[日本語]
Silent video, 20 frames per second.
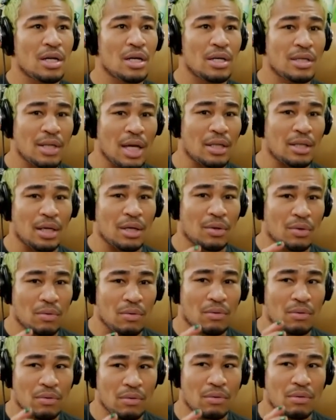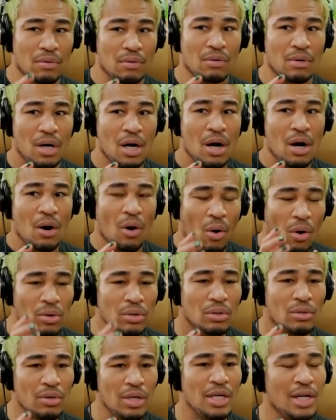なんだろう、こう、本
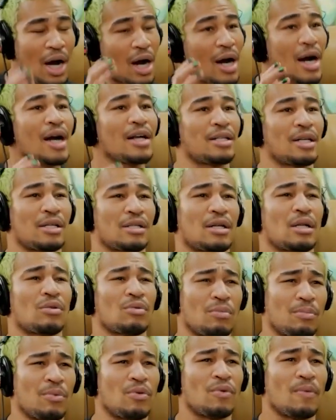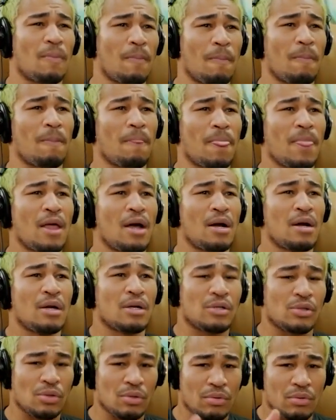当に考えてきたと思う。うん、
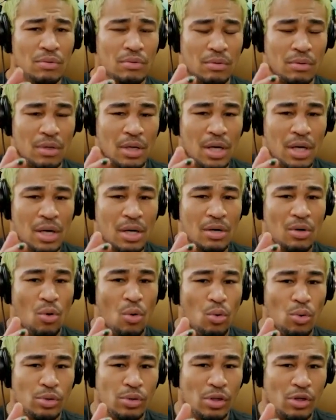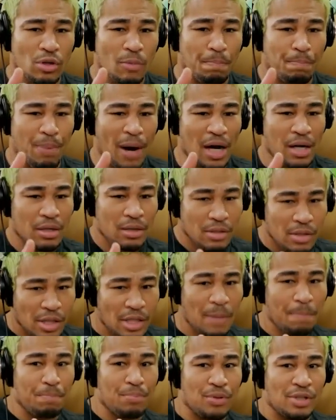その、高速
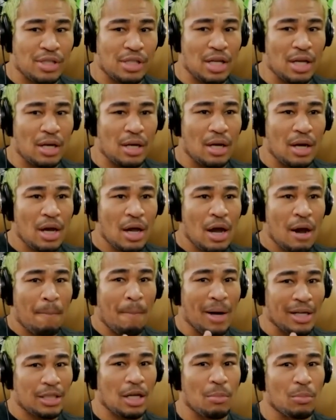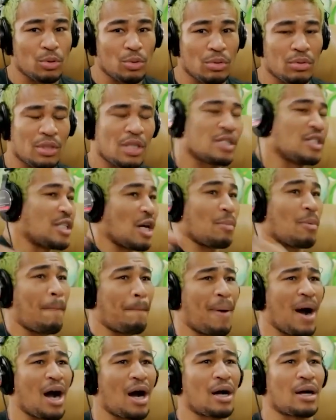バックステップして、また戻って
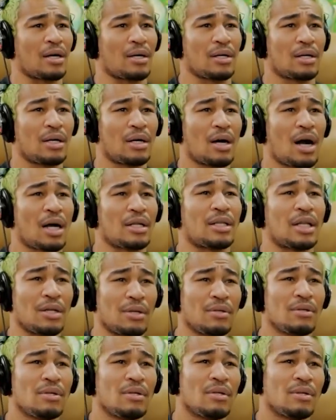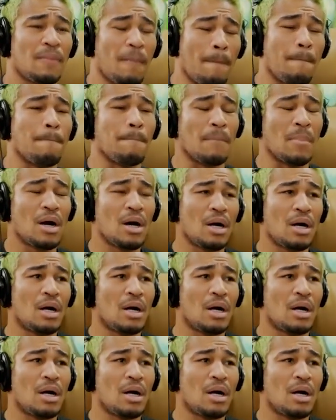ジャブパーン当てる。うん、うん